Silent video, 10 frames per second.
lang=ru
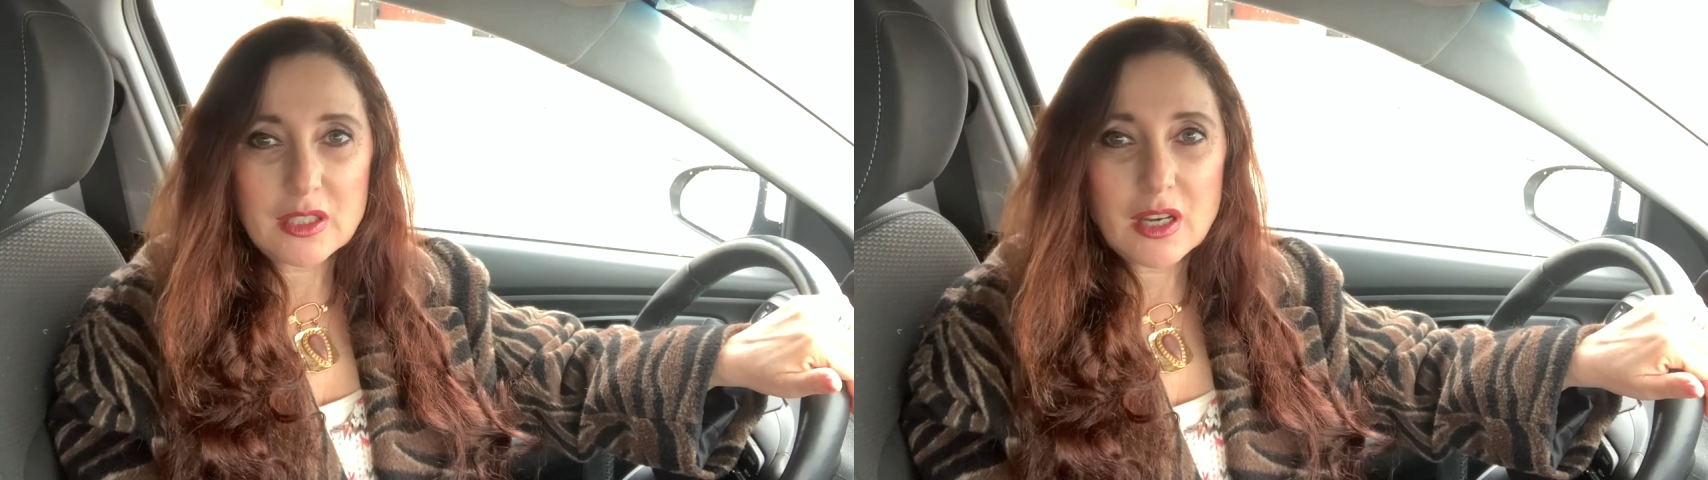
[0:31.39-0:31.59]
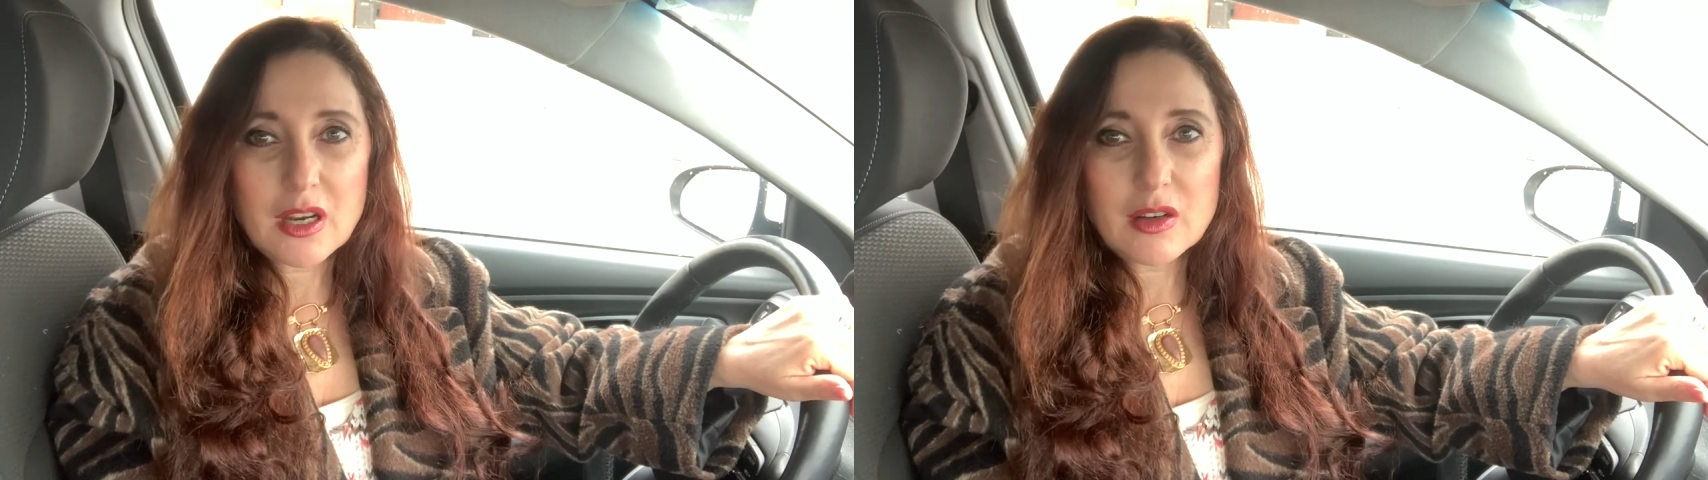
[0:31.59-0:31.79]

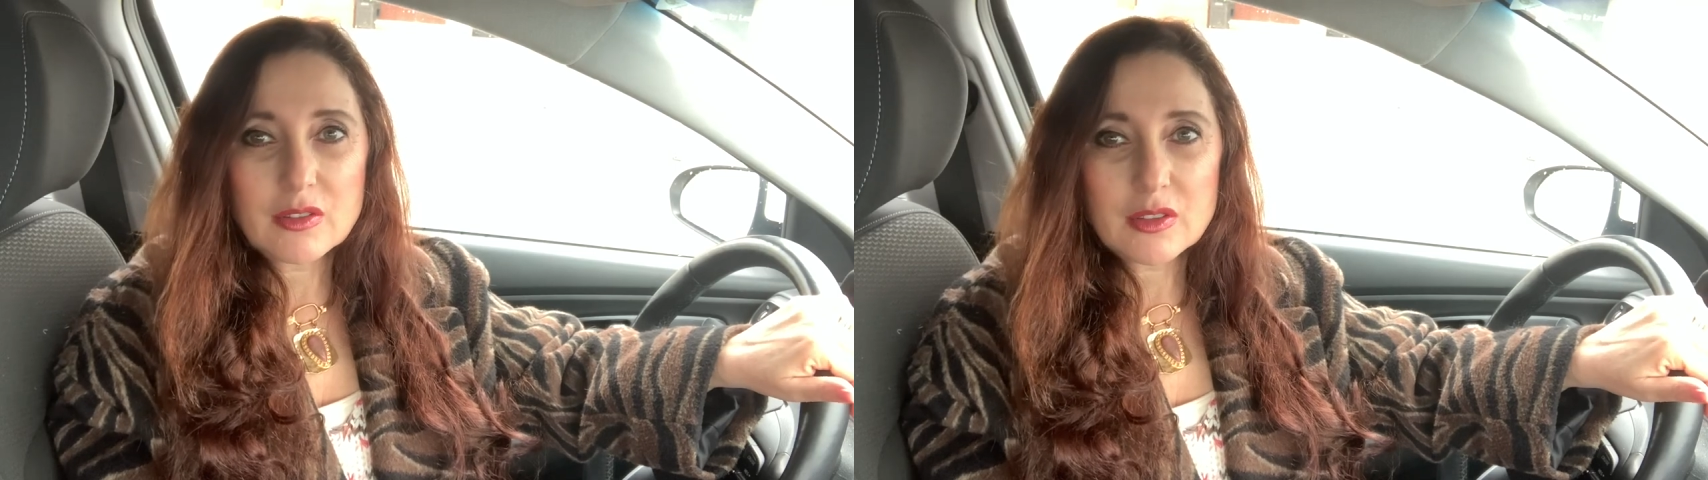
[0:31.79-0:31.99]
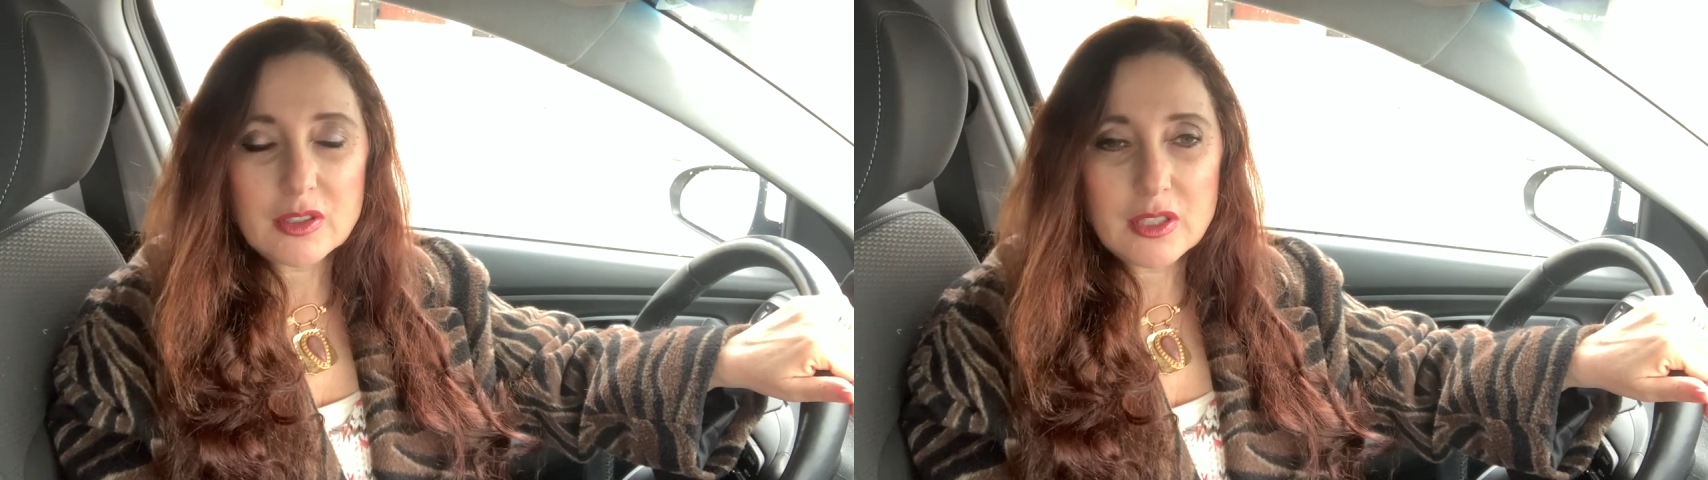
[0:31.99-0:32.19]
Я
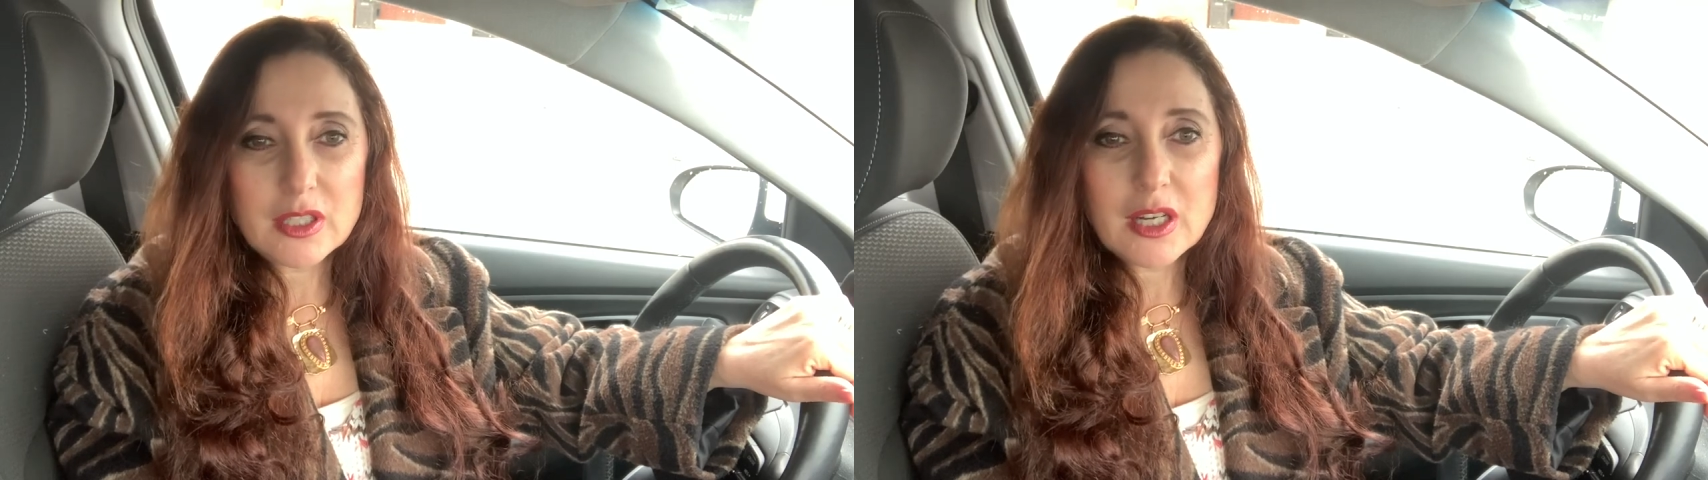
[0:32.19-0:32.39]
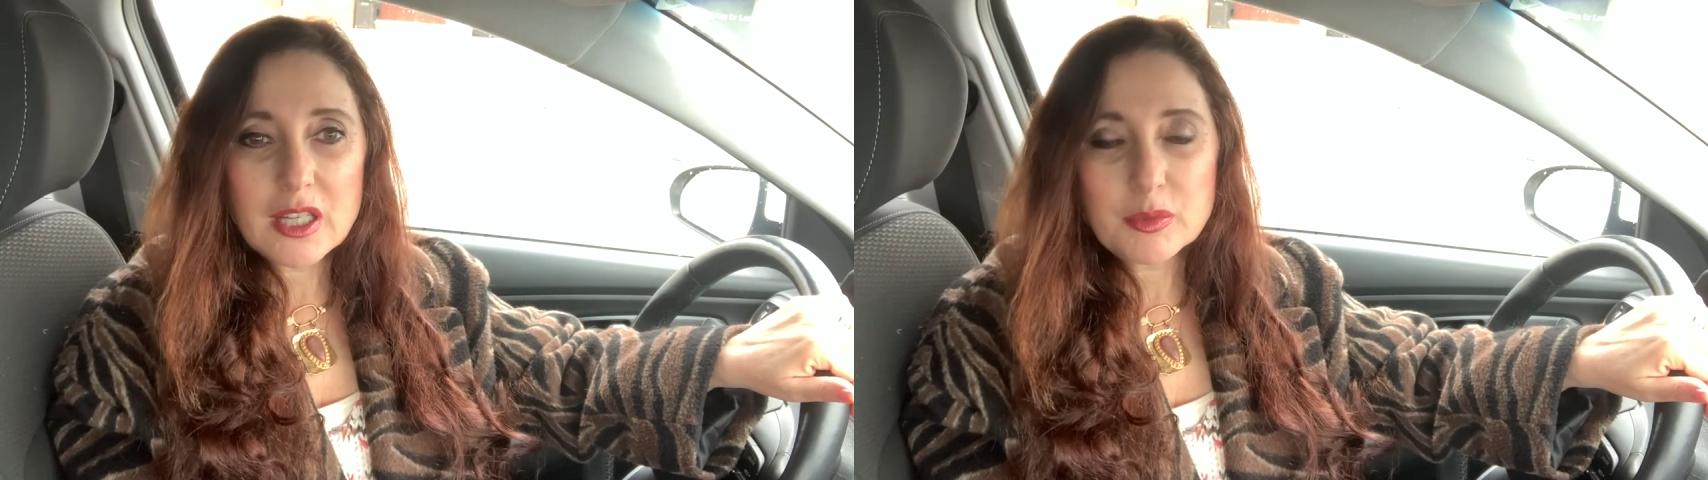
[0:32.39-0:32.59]

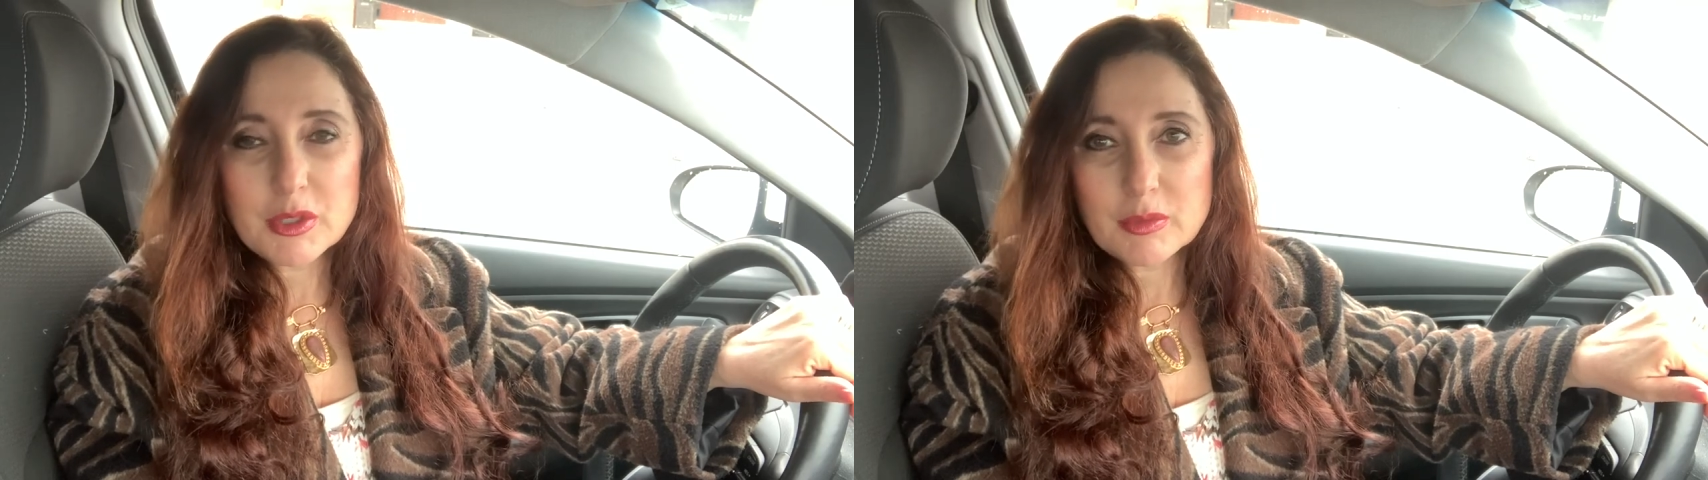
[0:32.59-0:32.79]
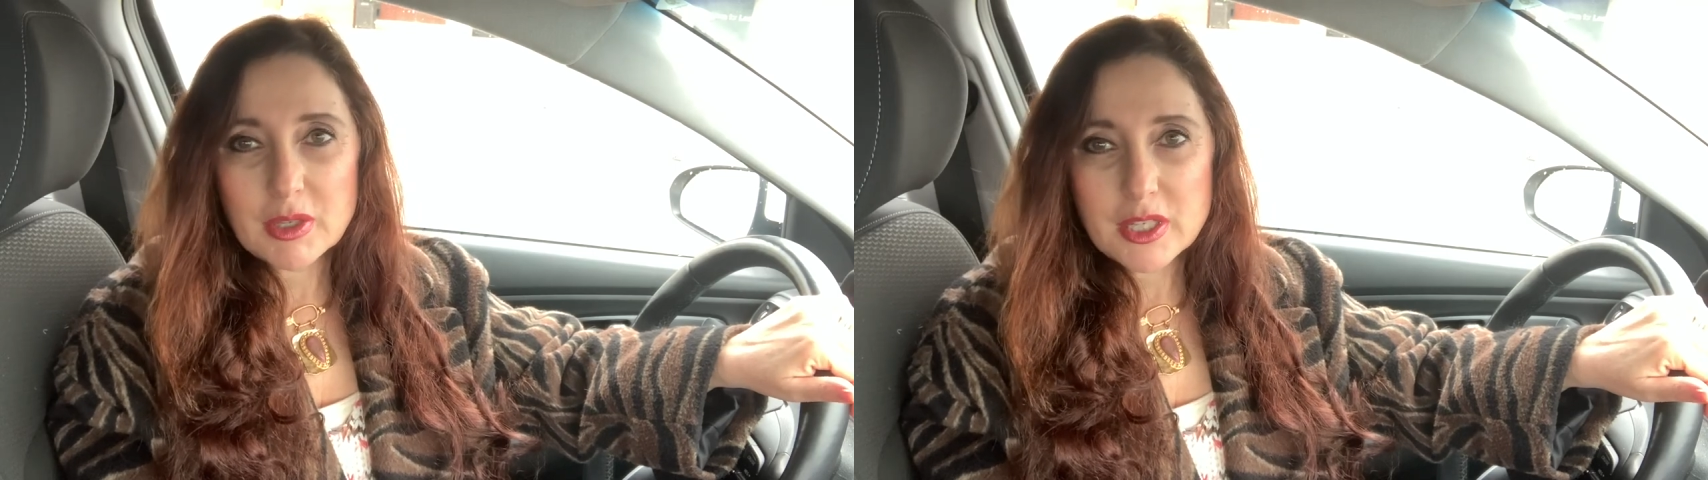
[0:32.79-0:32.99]
далека от
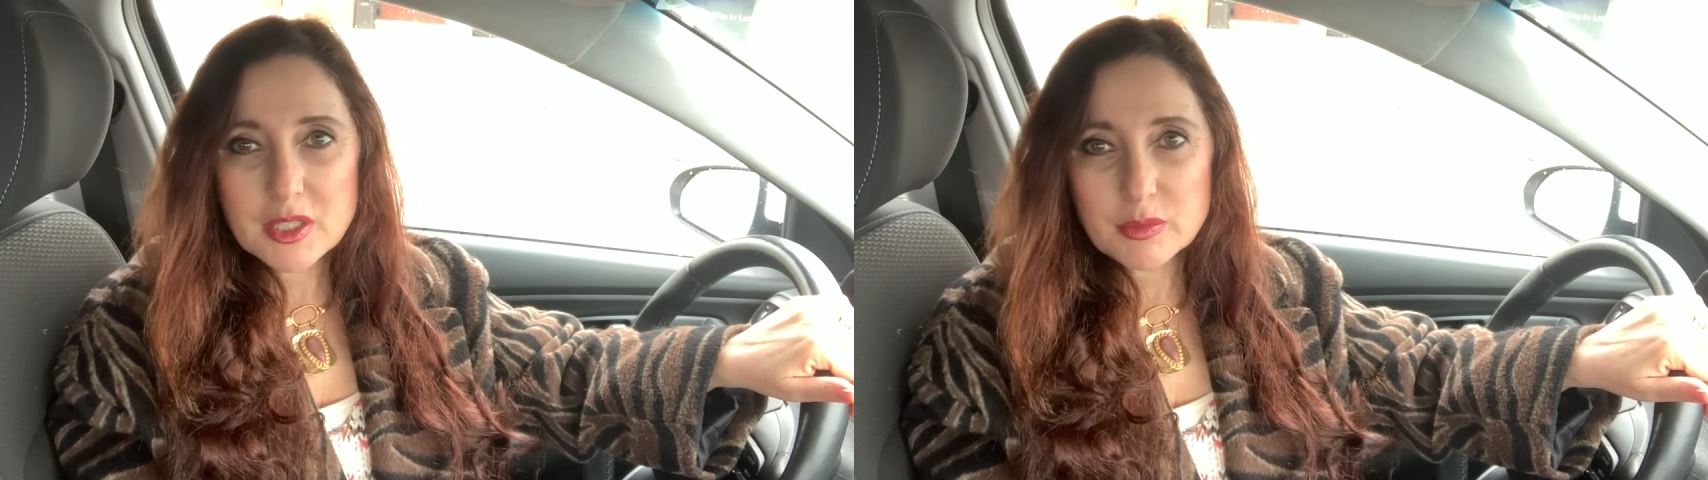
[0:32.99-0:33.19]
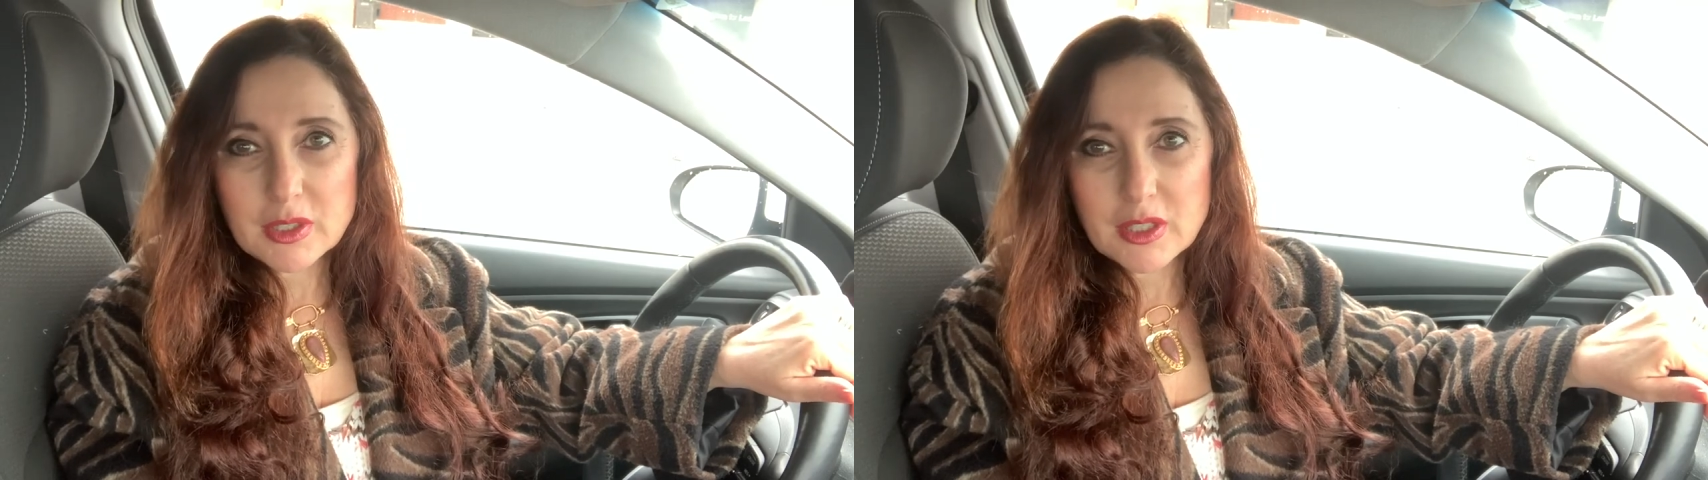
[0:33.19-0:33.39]
минимализма,